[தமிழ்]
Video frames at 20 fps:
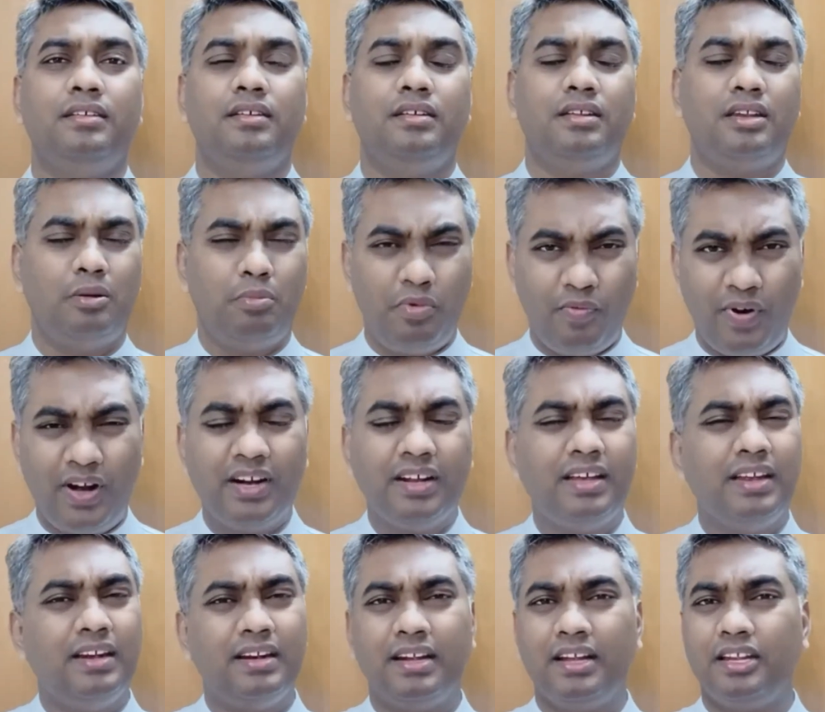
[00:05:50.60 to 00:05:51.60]
நம்ம
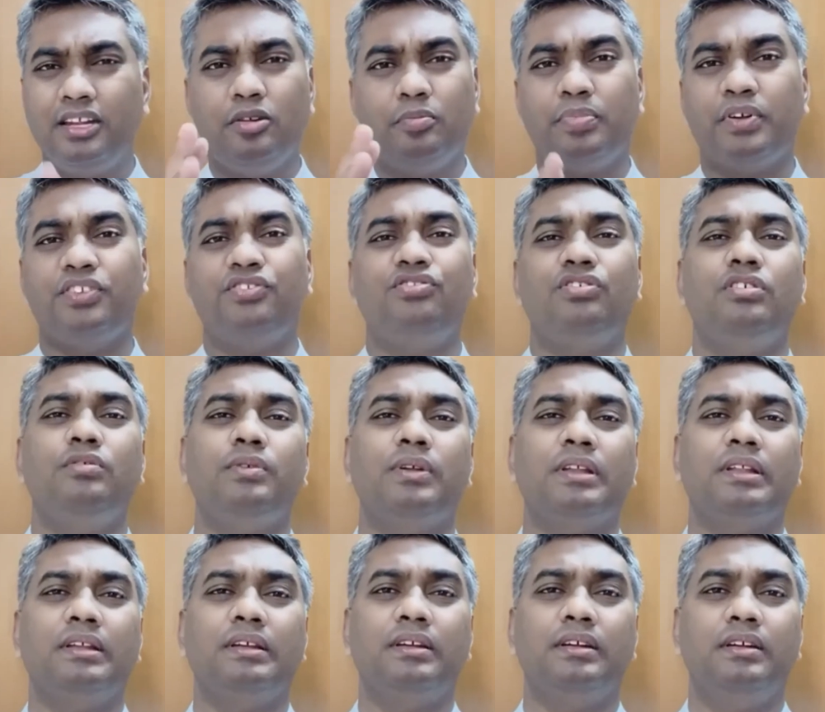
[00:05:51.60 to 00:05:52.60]
வாழ்க்கையில நிறைய பிரச்சனை
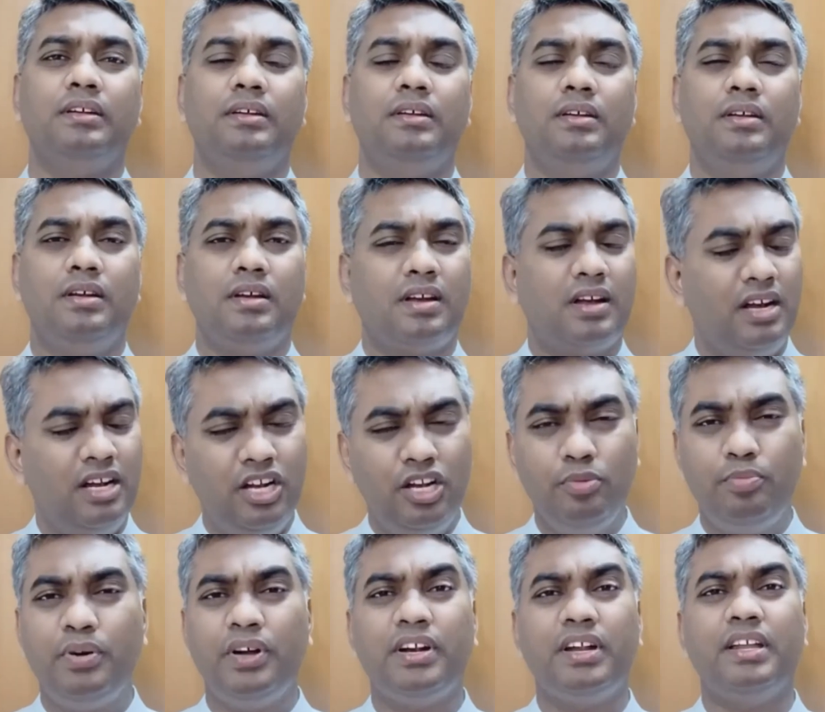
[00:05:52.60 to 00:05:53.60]
வருது
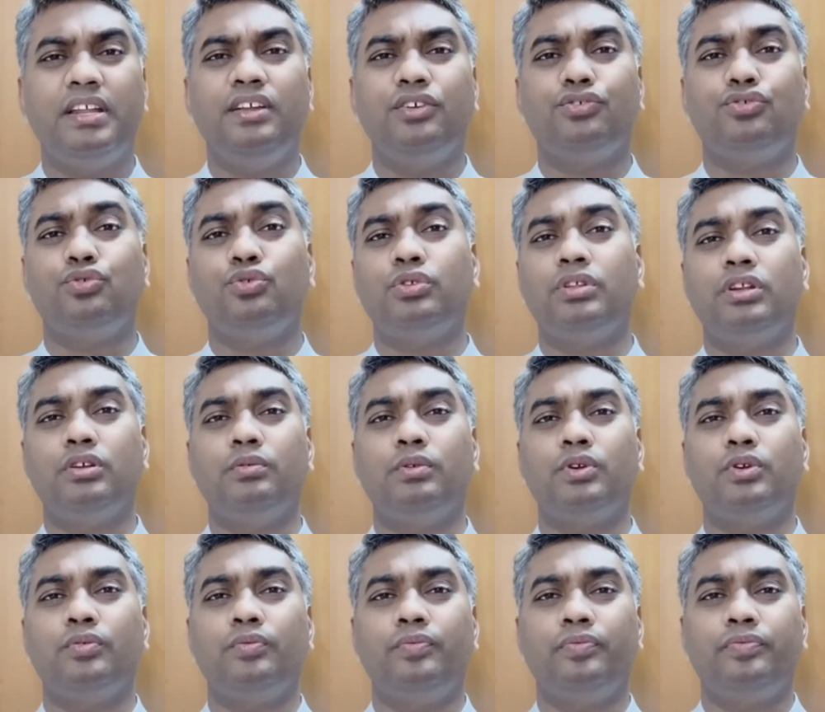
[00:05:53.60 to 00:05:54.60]
கண்டிப்பா நிறைய சோதனை
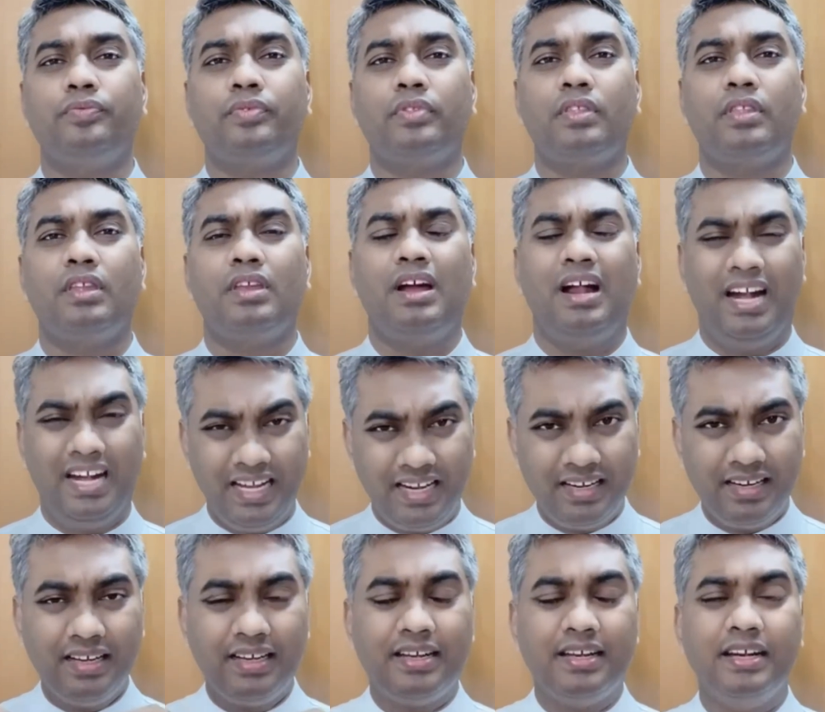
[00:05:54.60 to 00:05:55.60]
வரும்
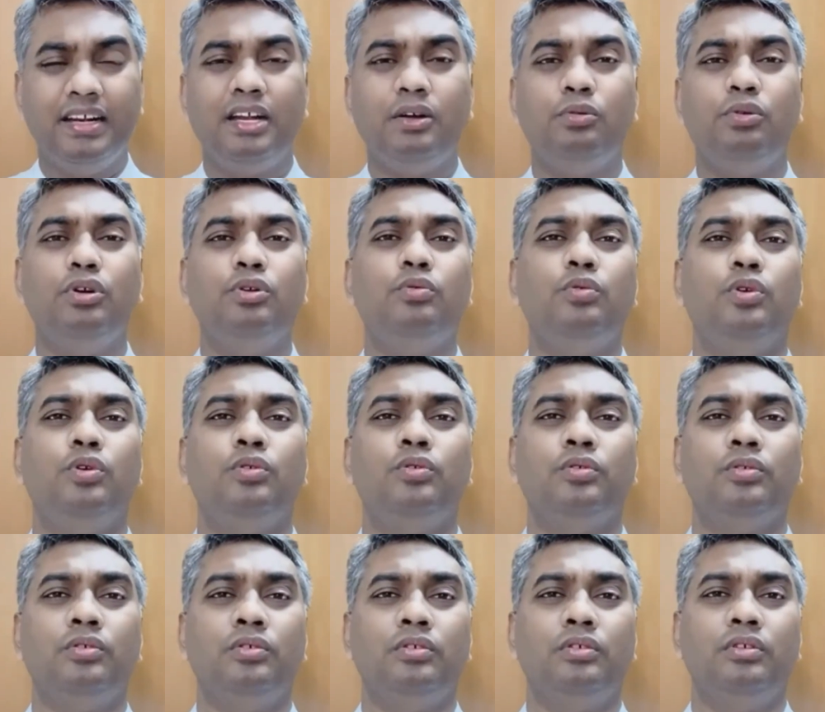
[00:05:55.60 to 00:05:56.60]
அடிக்கடி கீழே விடுவோம்
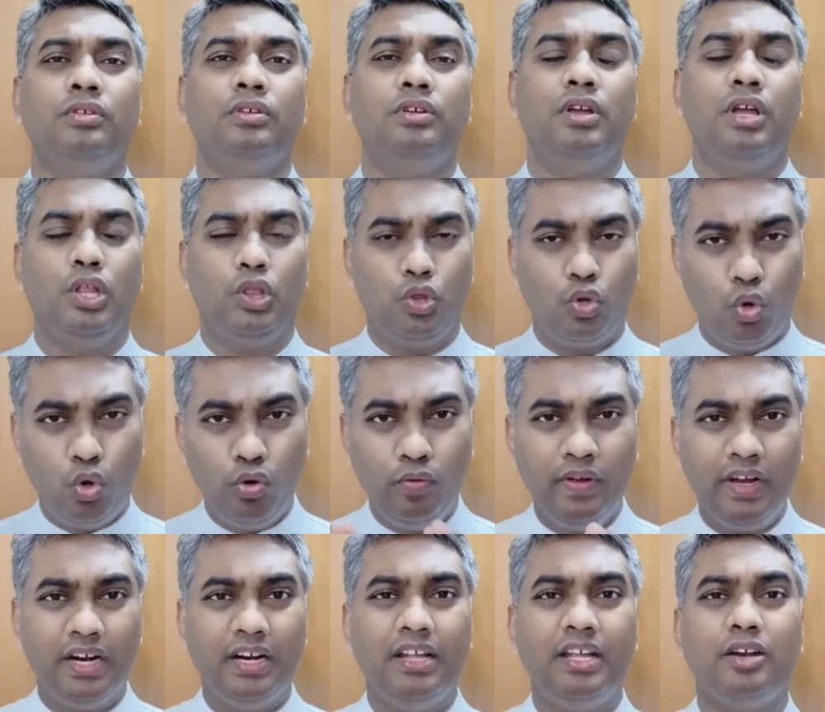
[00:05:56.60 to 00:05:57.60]

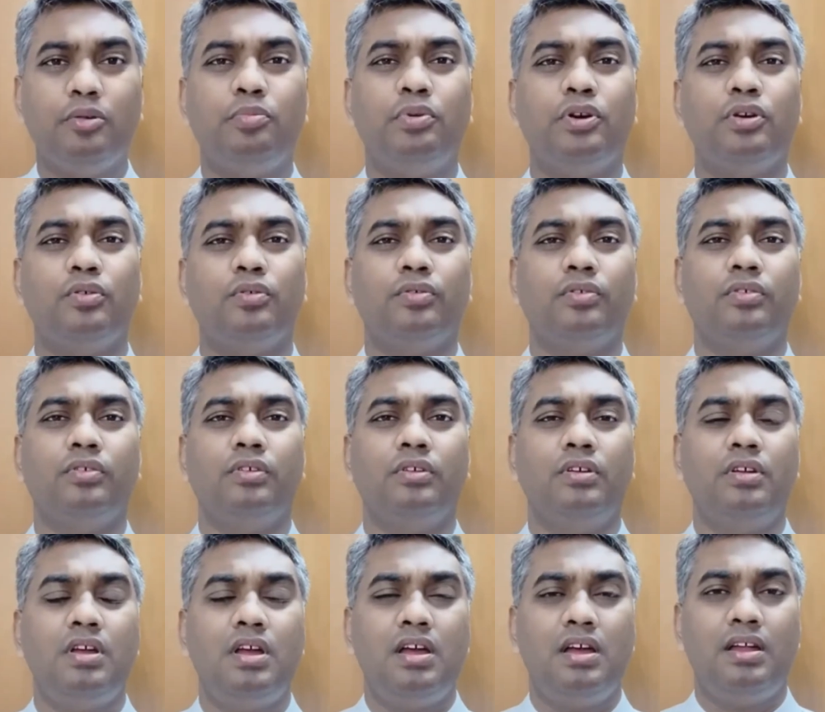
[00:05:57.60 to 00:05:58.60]
தோல்விகள் ஏற்படும்
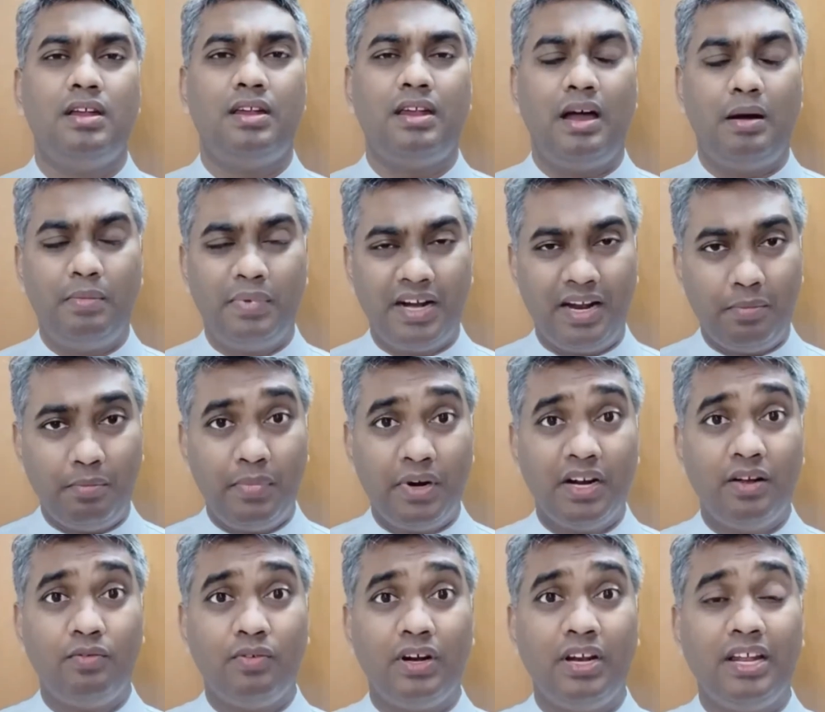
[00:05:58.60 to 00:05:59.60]
நாம
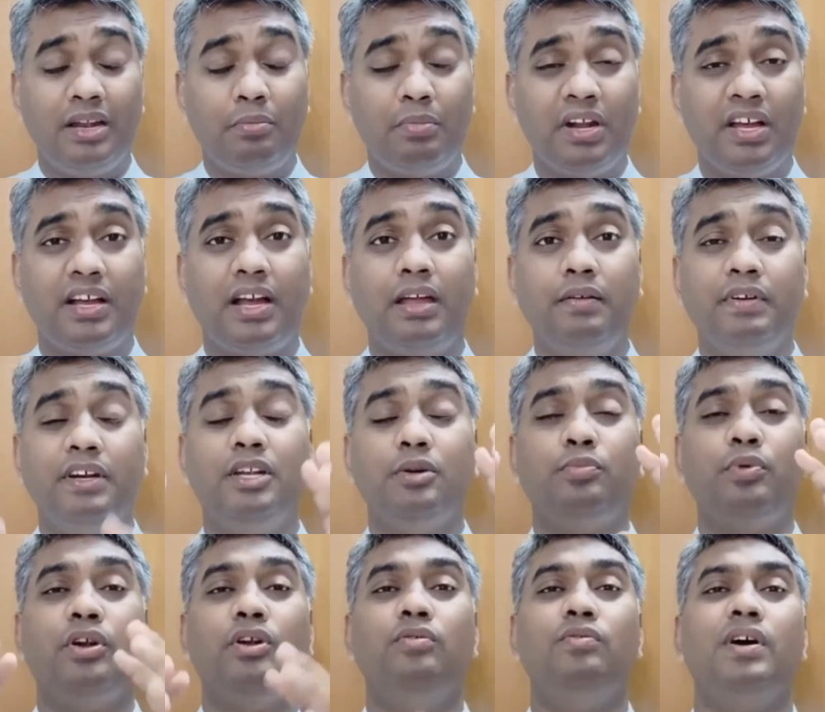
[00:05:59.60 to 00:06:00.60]
நம்பினவங்களே நம்மளை கைவிட்டு
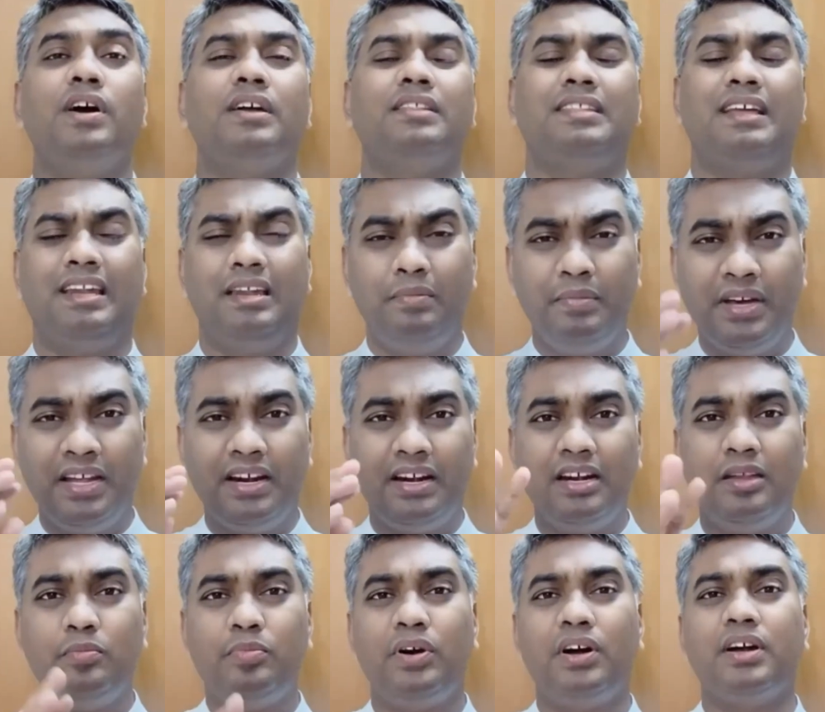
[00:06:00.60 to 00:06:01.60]
போயிடுவாங்க தலை மேல
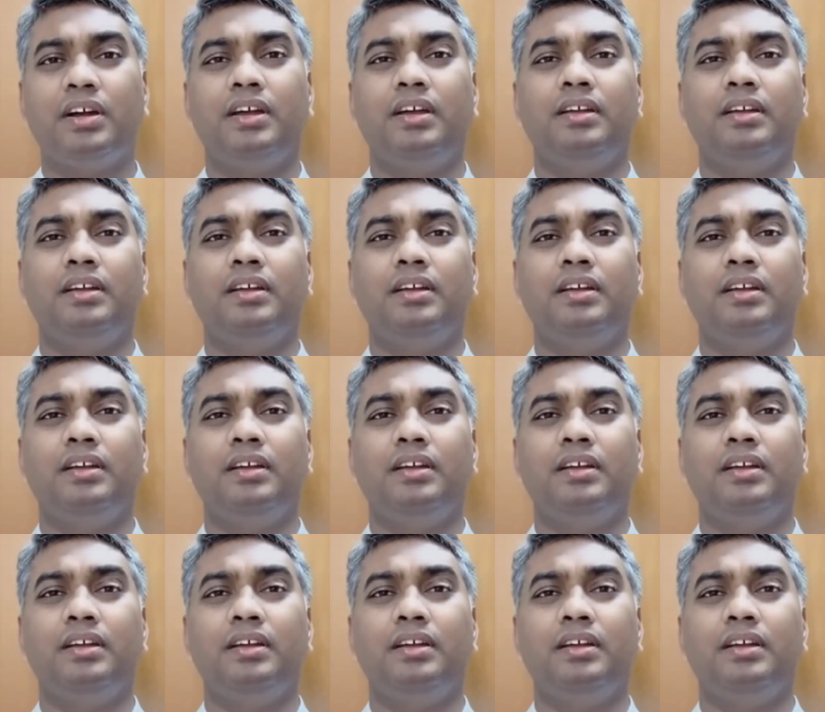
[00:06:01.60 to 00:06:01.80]
அடிப்பாங்க